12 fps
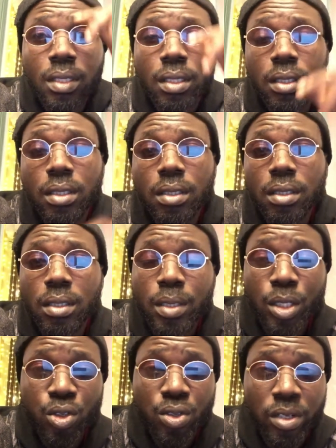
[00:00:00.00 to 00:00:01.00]
euh,
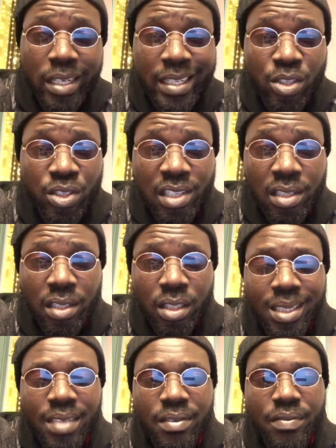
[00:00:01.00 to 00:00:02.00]
l'étudiant
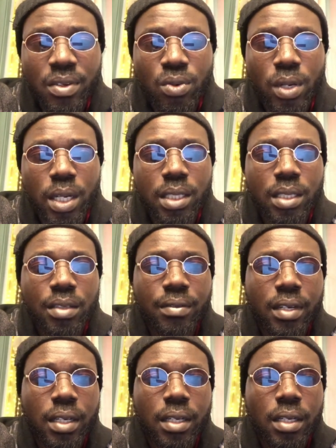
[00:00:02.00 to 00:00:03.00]
devait faire quoi
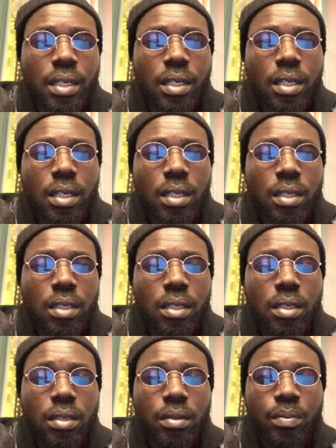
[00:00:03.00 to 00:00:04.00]
Devrait
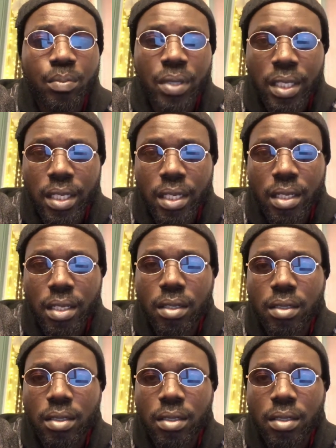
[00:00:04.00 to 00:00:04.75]
euh, payer,